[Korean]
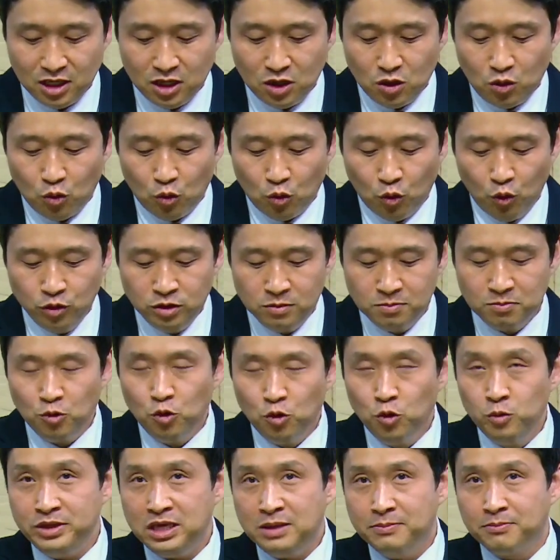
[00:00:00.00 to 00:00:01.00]
온
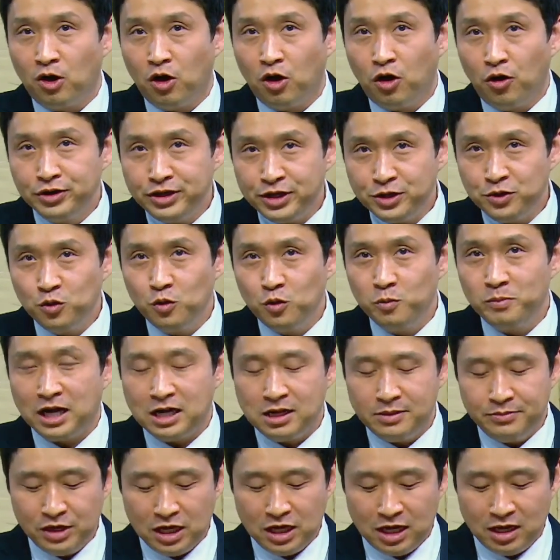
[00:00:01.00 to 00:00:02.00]
몸이 머리로
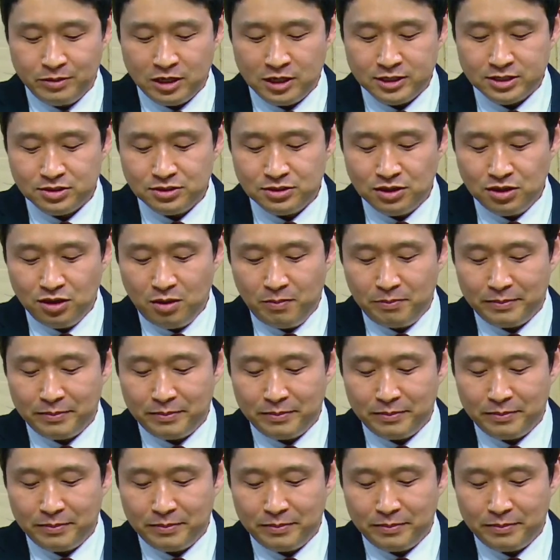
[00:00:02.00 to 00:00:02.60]
말미암아서